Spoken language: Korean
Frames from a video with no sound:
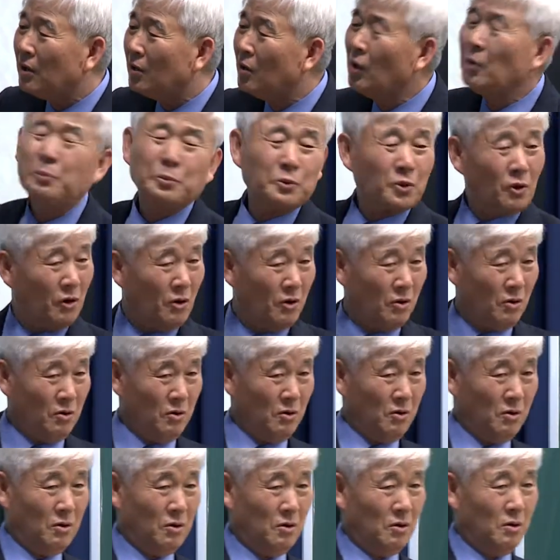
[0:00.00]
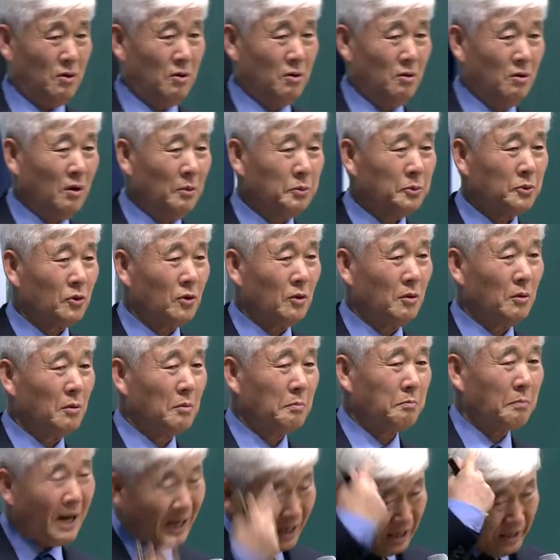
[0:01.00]
없어. 없어.
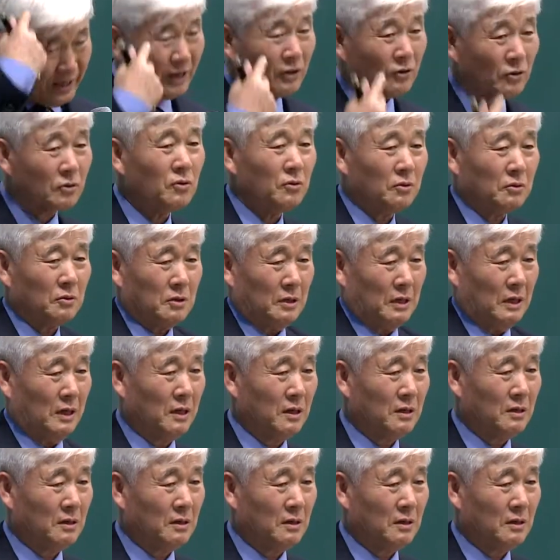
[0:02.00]
빨리 하거든, 그냥.